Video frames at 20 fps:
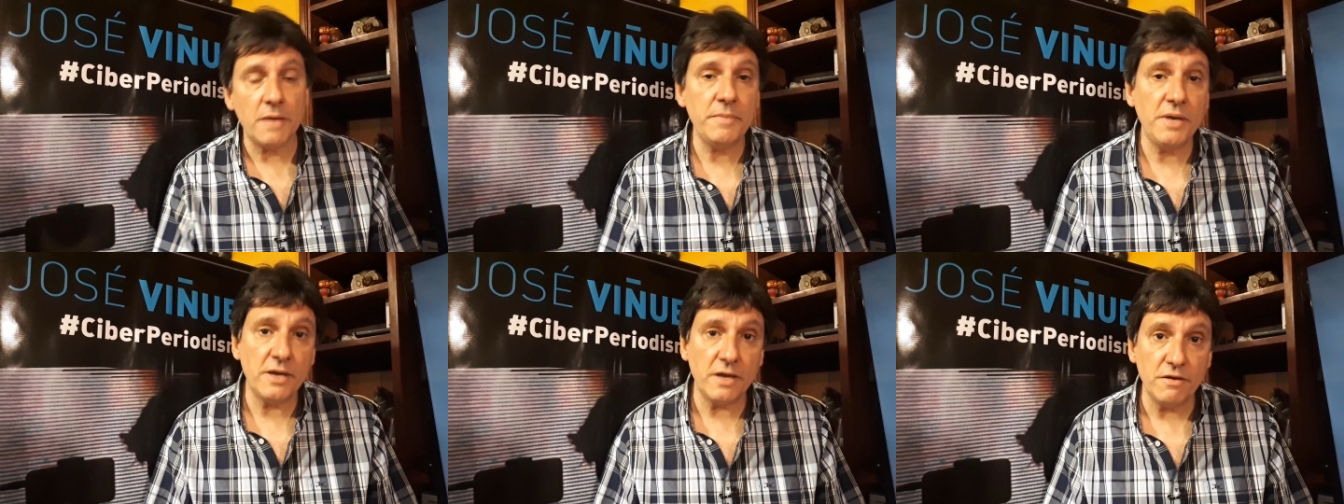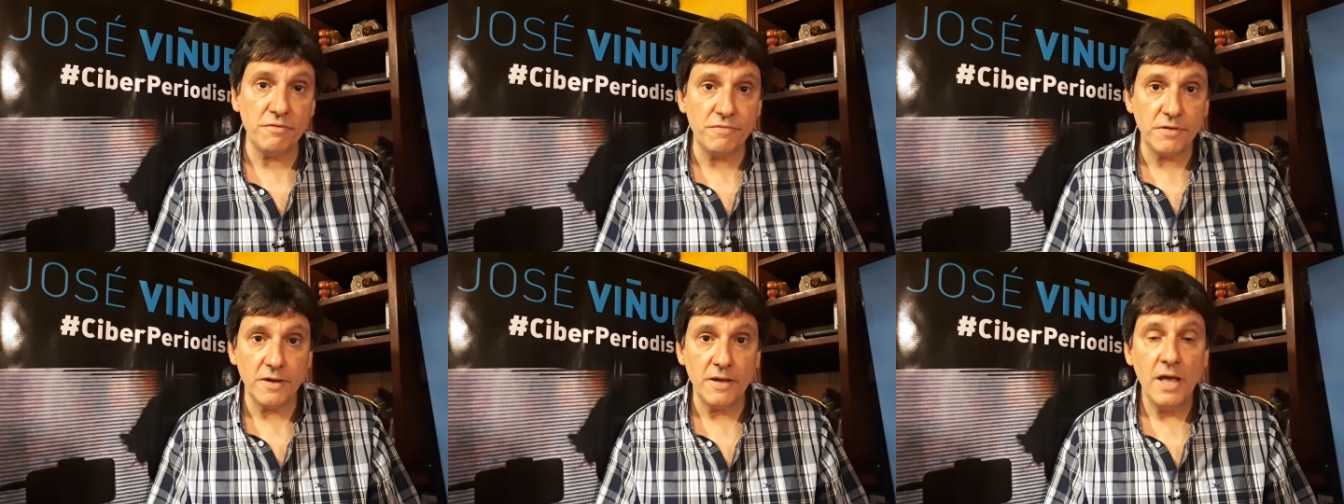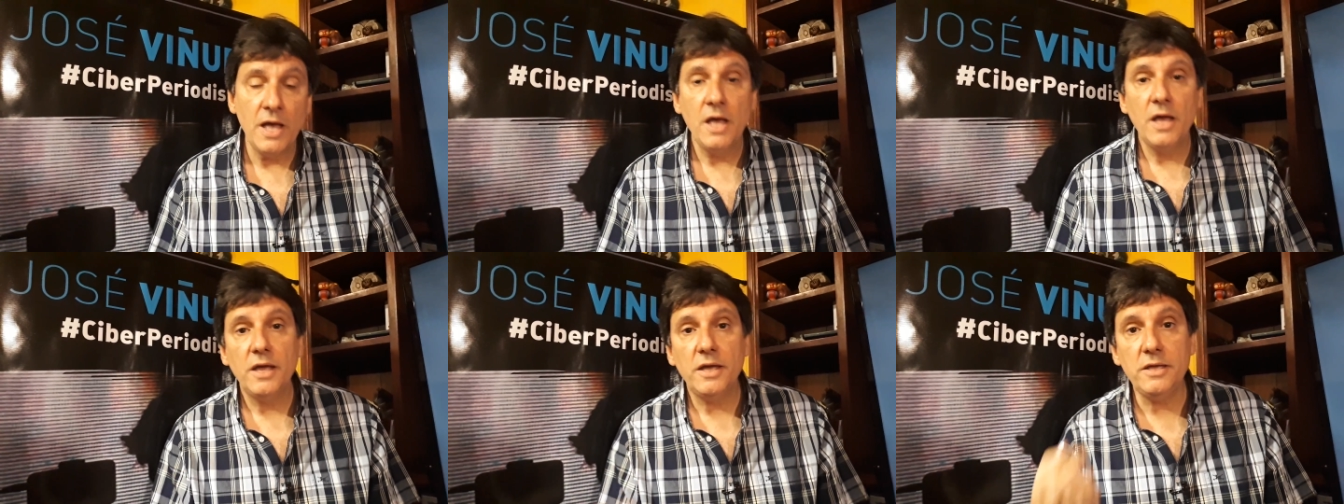a mi jefe.
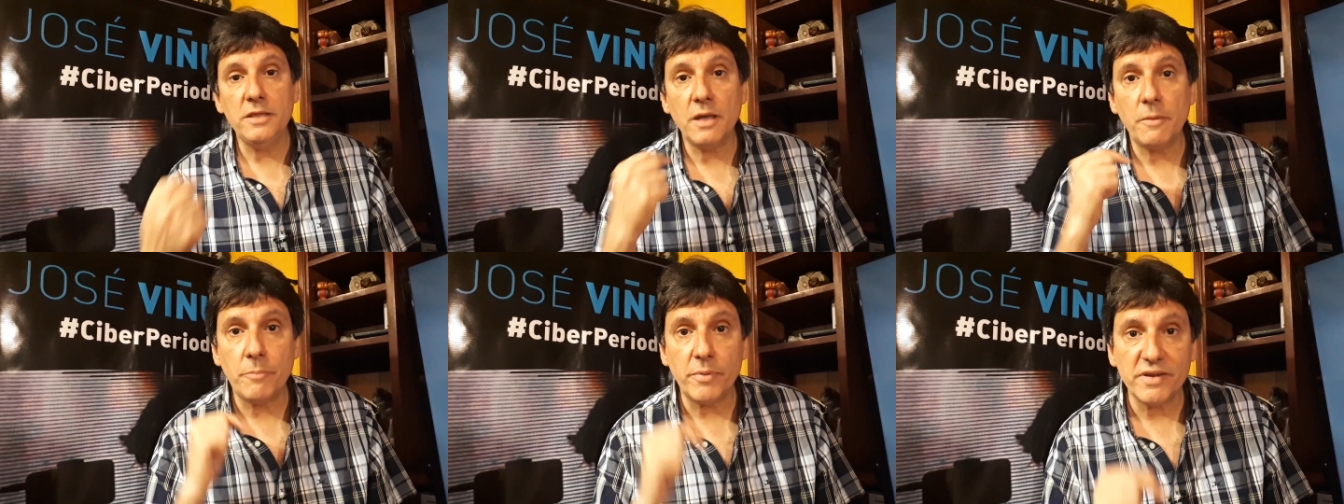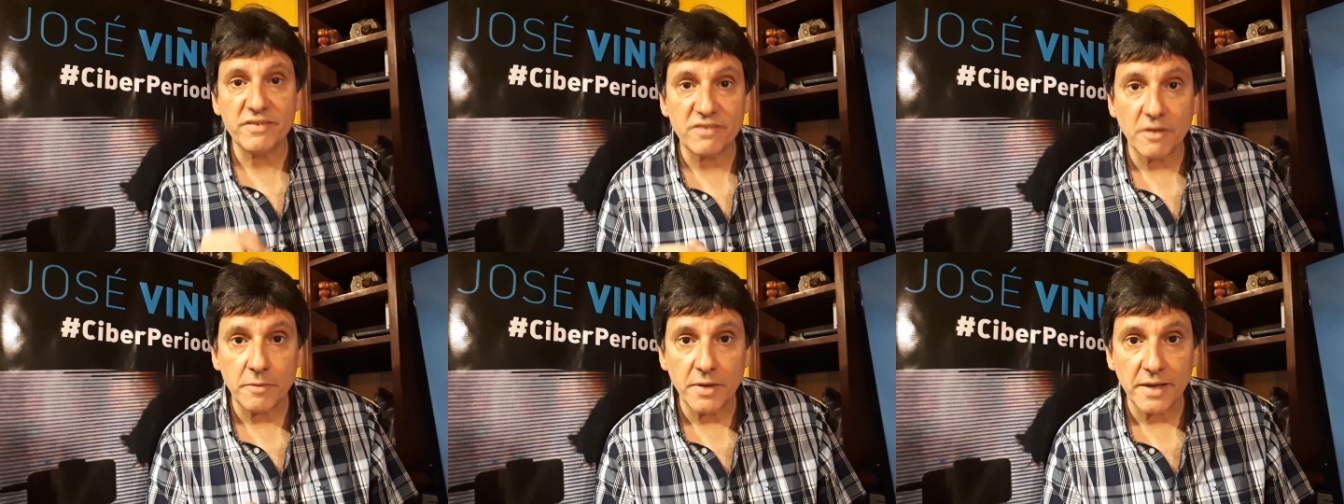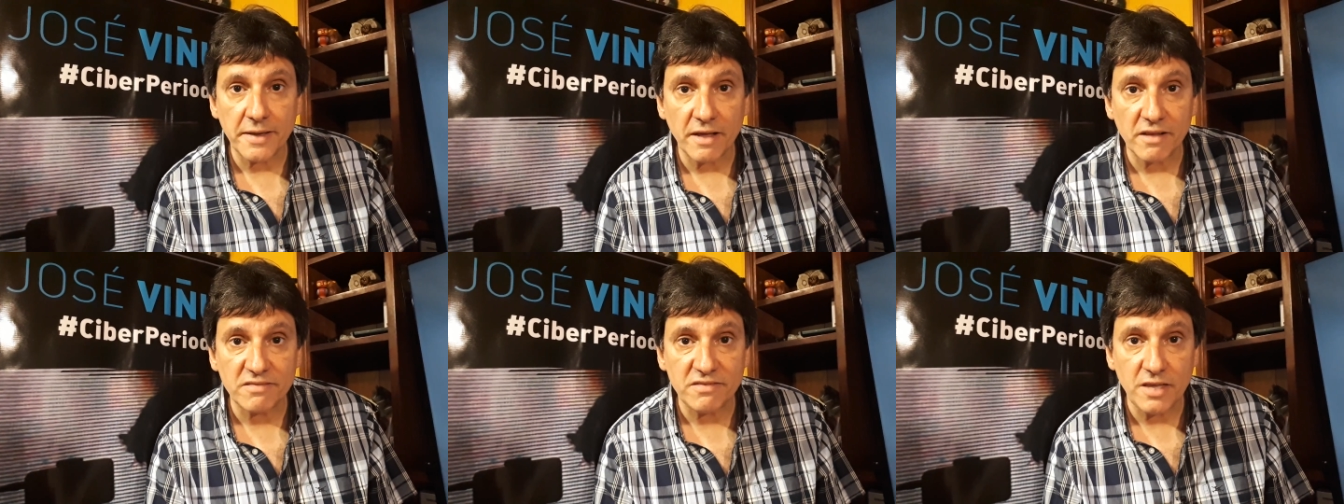Y después,
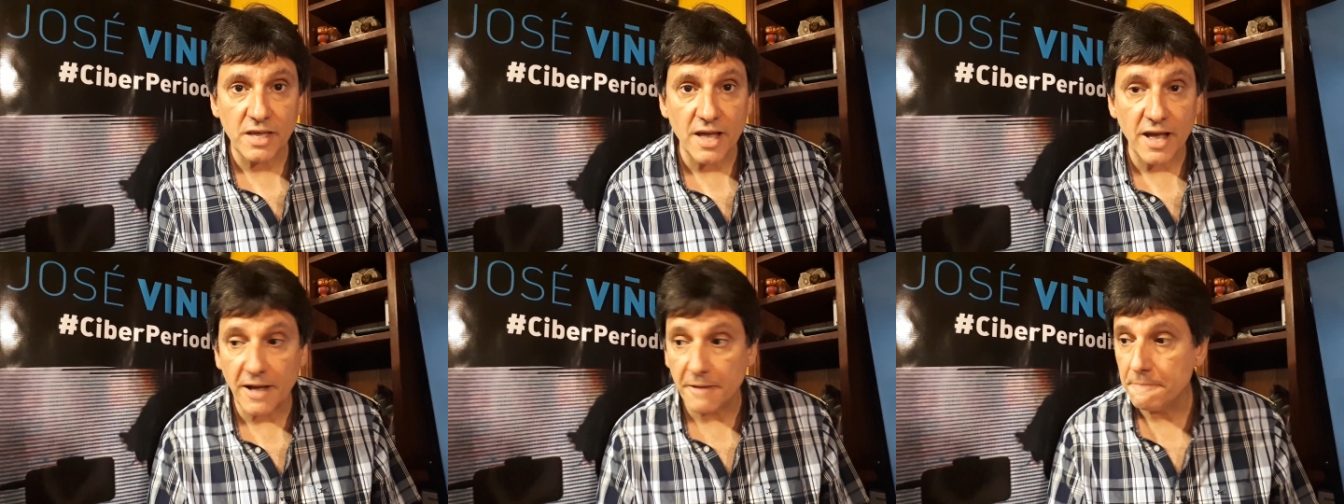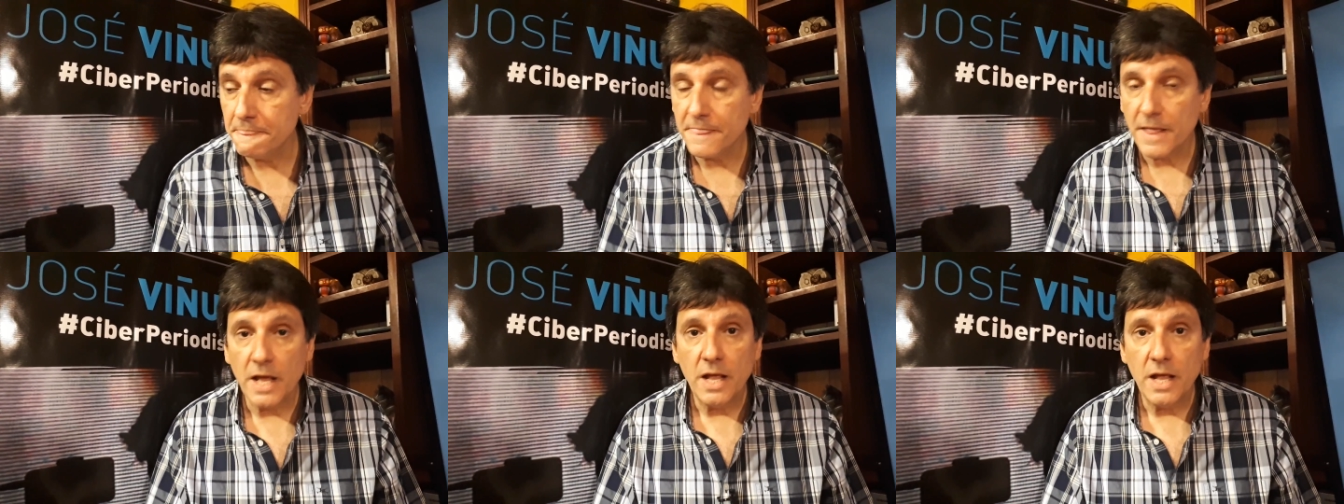¿sabes qué hacía?